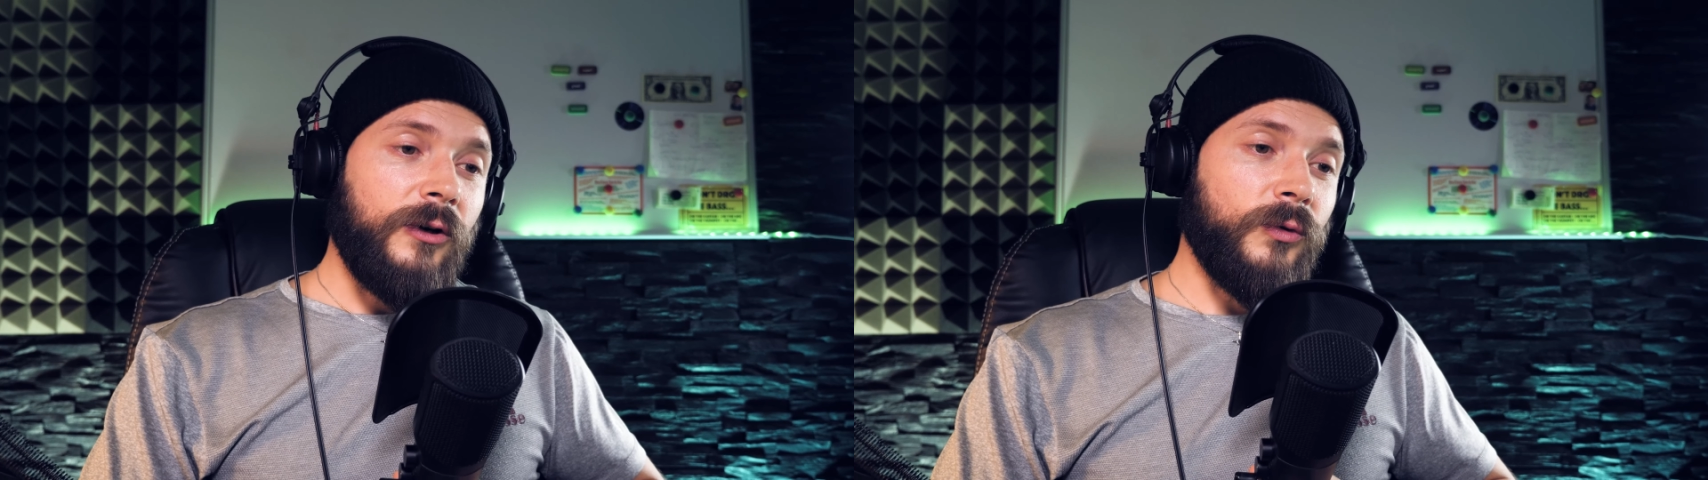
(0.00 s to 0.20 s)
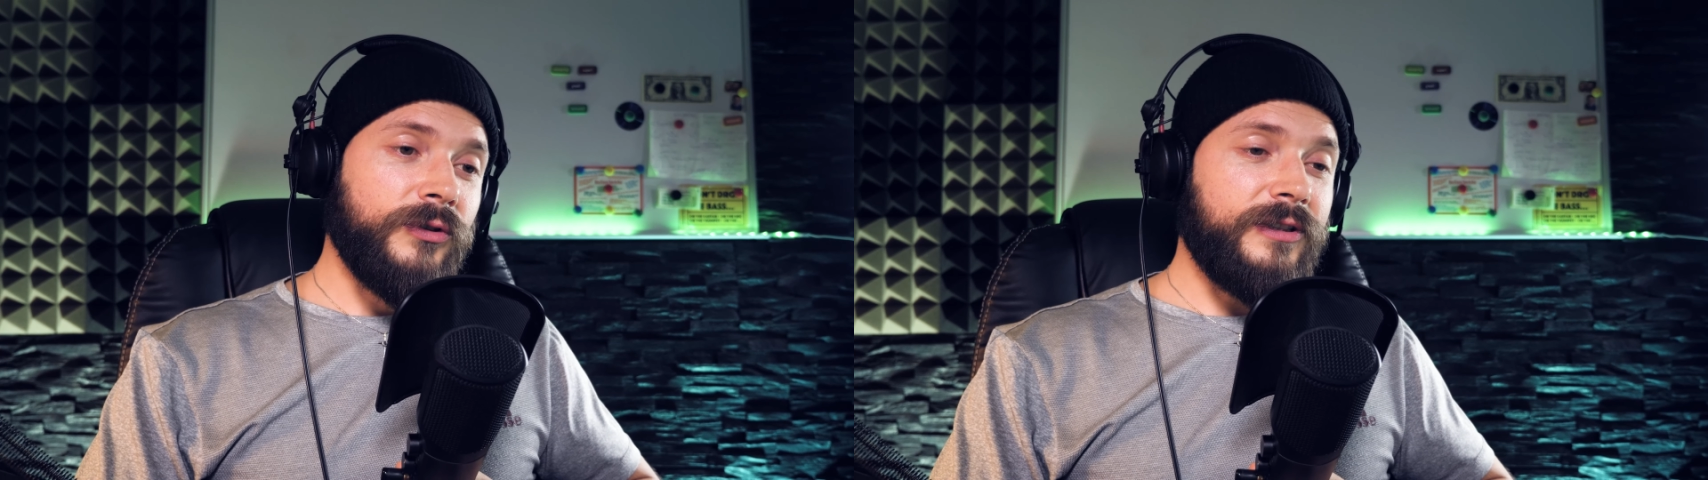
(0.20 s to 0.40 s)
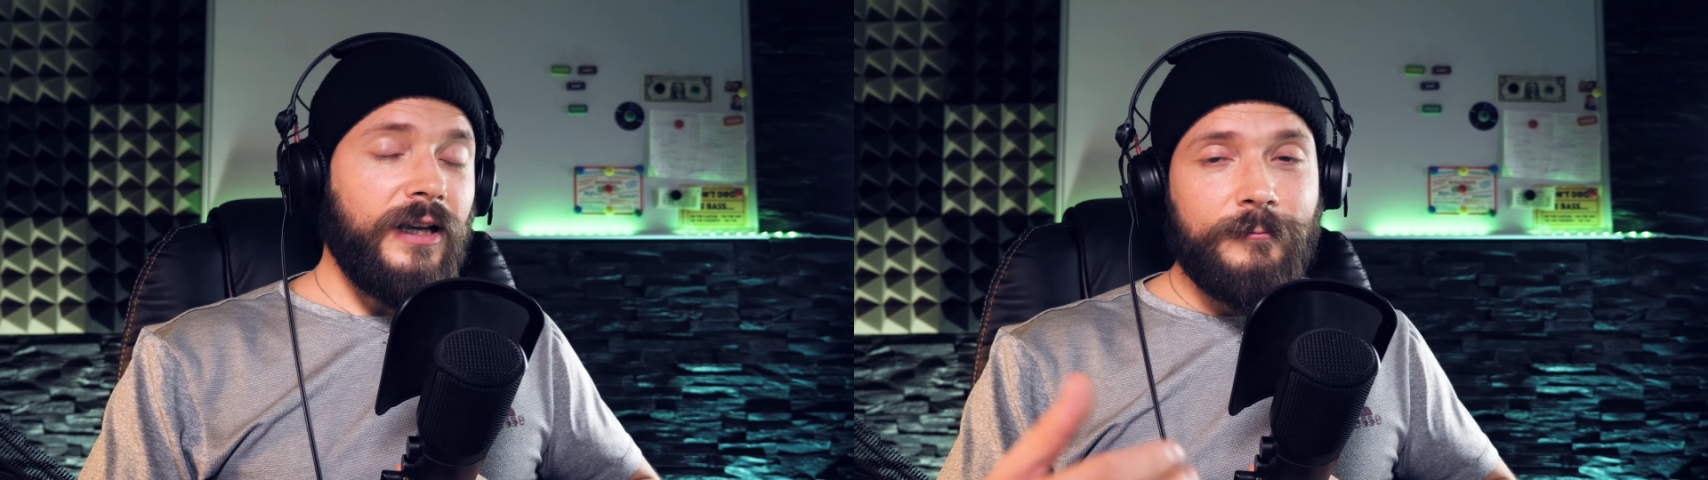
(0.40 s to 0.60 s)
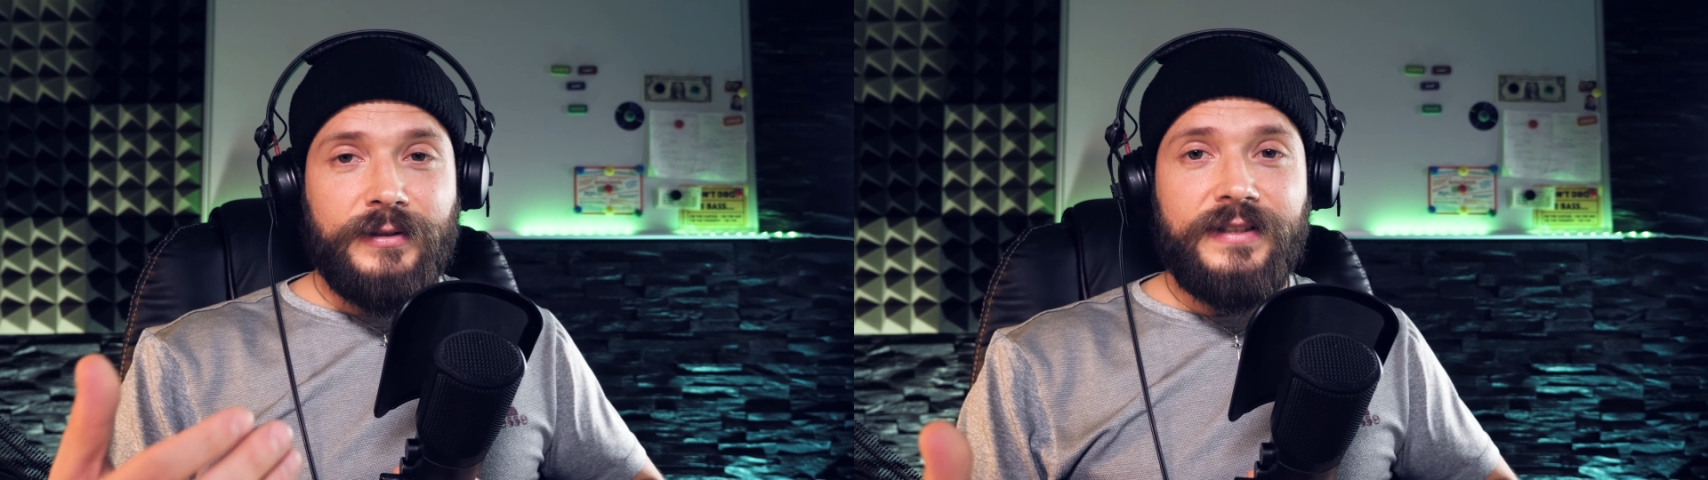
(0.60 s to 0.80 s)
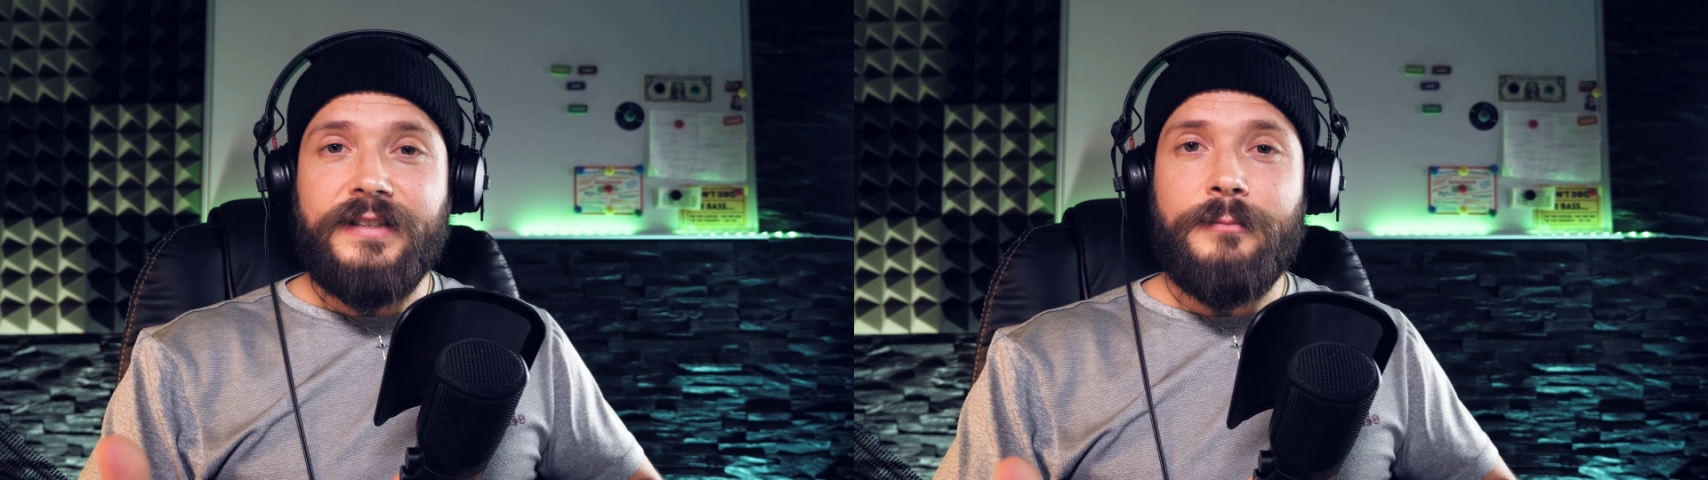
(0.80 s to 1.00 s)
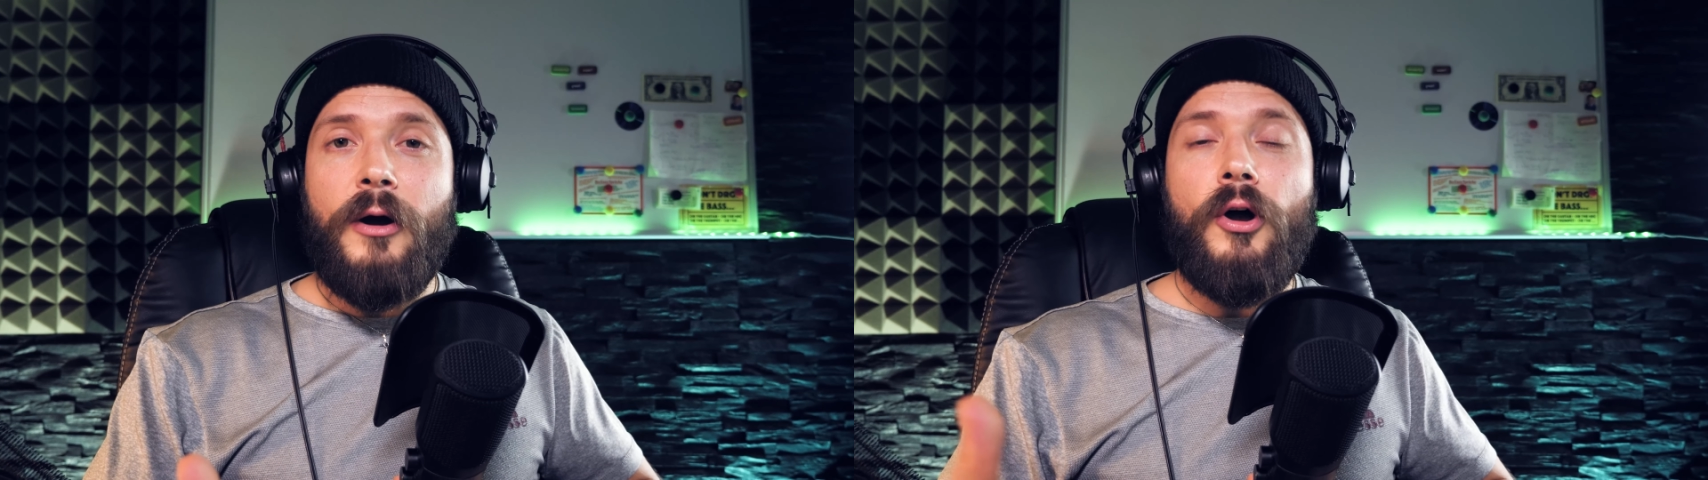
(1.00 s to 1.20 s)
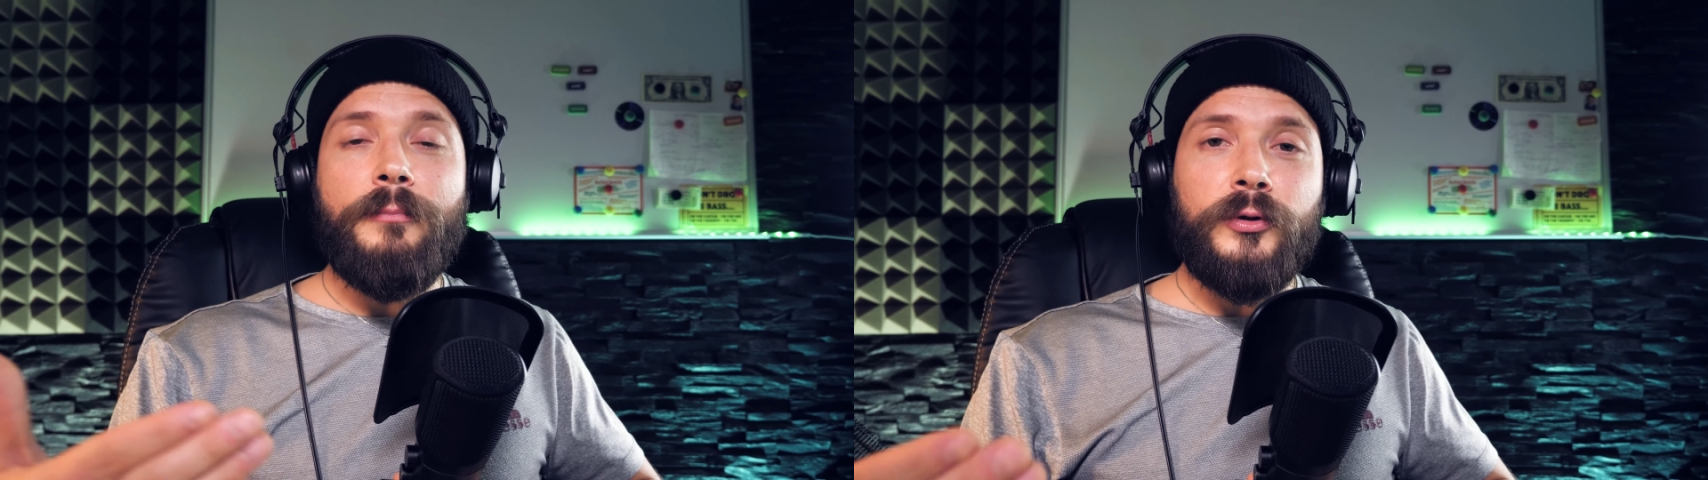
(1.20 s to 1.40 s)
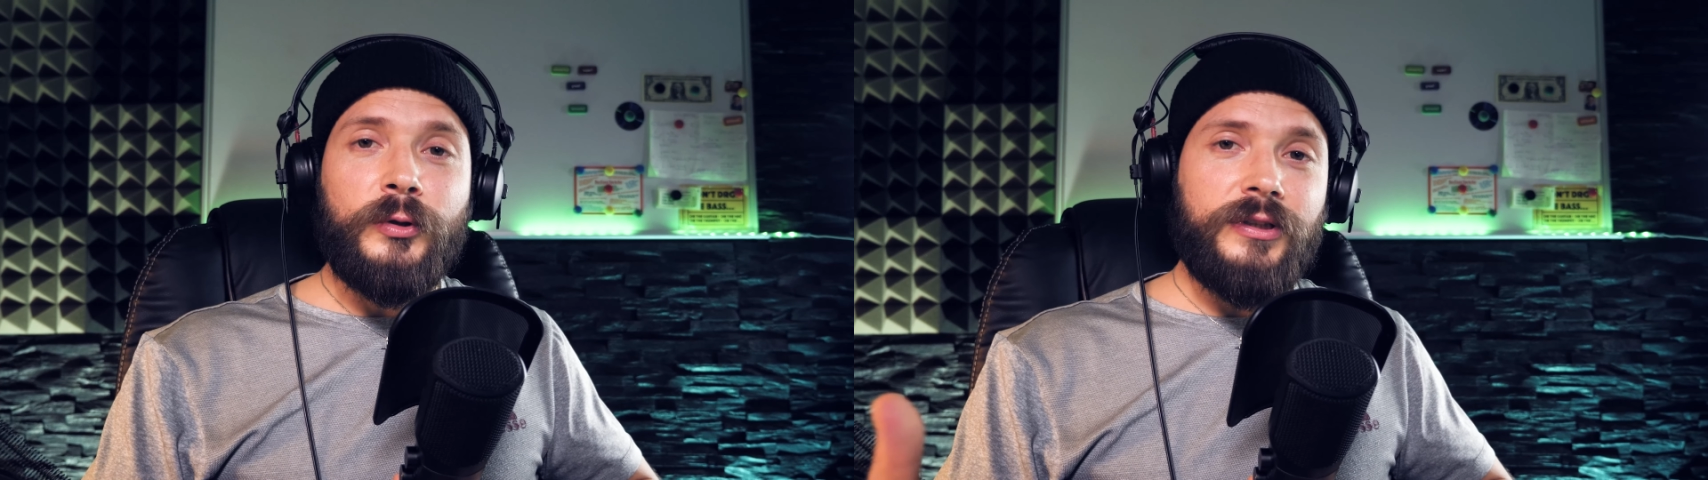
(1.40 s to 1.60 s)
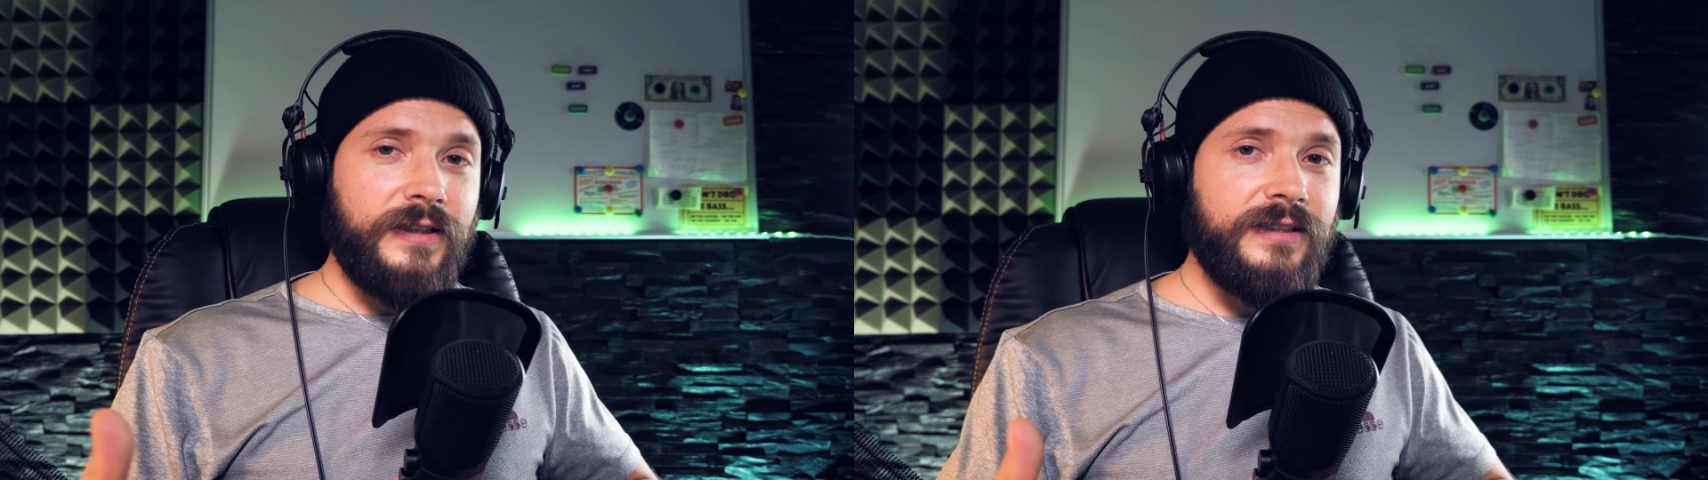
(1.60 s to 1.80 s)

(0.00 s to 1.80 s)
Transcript: Und ja, das ist eben auch ein Produkt,